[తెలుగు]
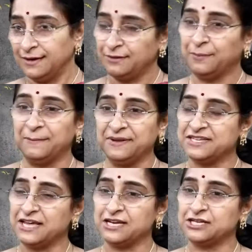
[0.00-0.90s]
ఇది
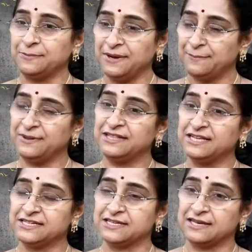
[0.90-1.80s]
పంపించారని చెప్పి ఈ
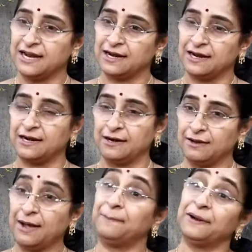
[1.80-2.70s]
బింది ఇచ్చేసి రారా
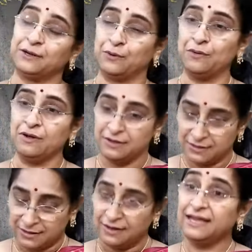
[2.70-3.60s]
అన్నాడు అప్పట్లో
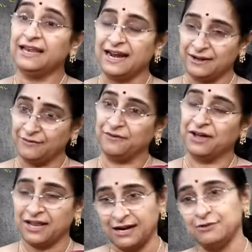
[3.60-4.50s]
ఇలాంటి
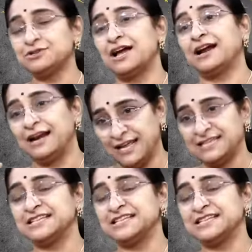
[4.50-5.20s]
వ్యవహారాలు చాకళ్ళే